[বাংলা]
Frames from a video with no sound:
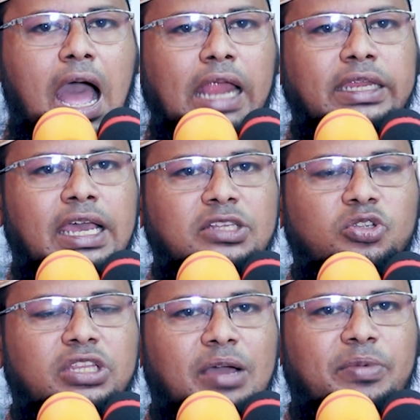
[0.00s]
আলিয়া
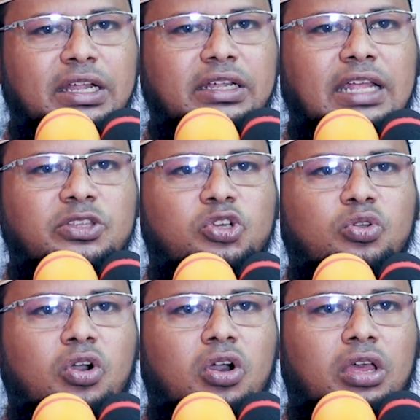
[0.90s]
যদি আমার ডান
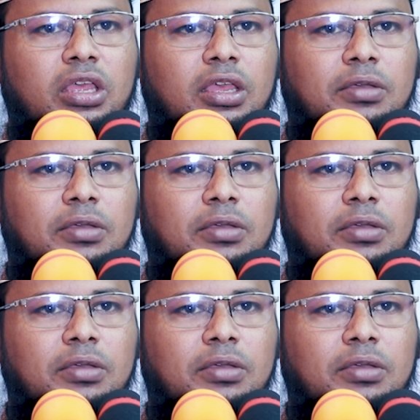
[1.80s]
চোখ হয়